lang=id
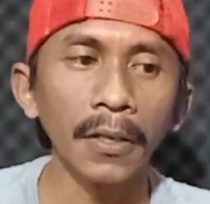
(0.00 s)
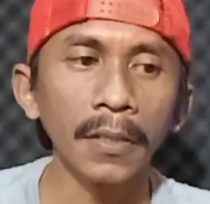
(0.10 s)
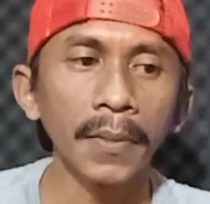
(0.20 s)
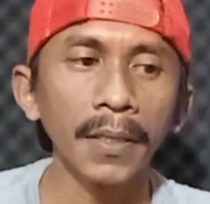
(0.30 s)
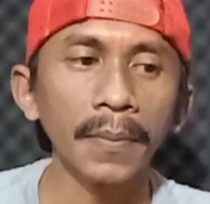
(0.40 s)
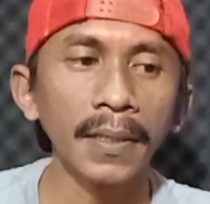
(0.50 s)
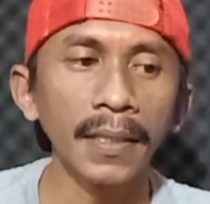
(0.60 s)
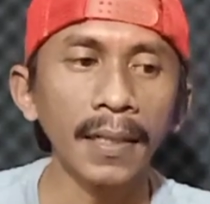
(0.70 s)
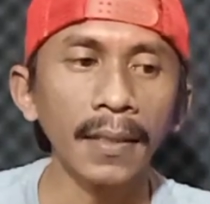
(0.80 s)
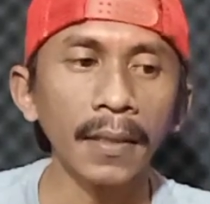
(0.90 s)
Kalau teman-teman
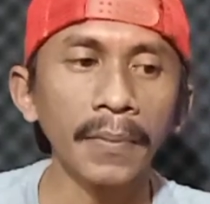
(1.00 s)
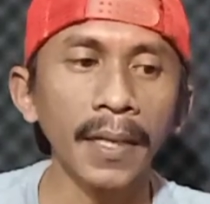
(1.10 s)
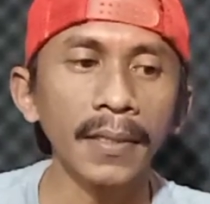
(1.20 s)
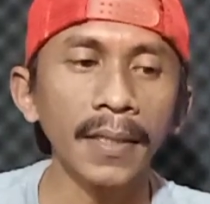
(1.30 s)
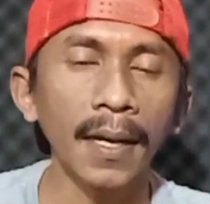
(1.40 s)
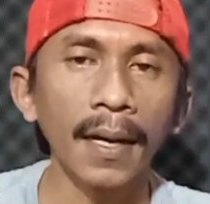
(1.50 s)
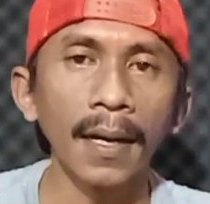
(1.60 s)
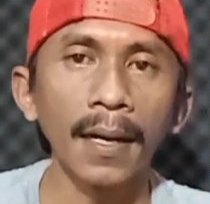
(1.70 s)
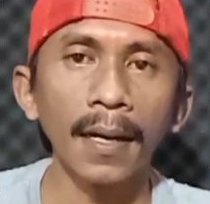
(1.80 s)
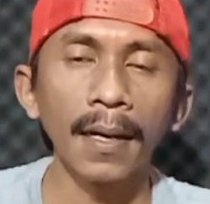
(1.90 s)
tidak terbiasa
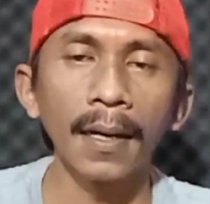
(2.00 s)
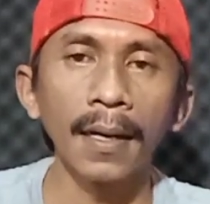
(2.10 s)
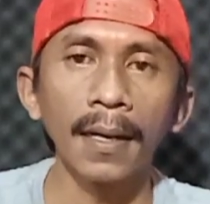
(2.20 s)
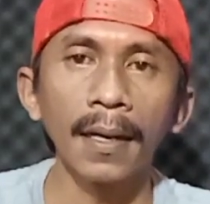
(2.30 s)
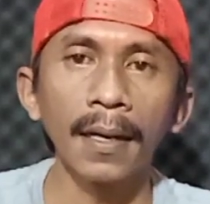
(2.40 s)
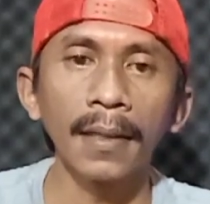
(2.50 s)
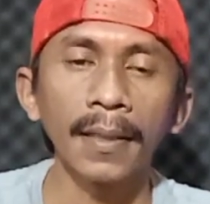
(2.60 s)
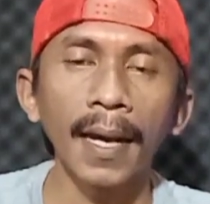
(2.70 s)
uh,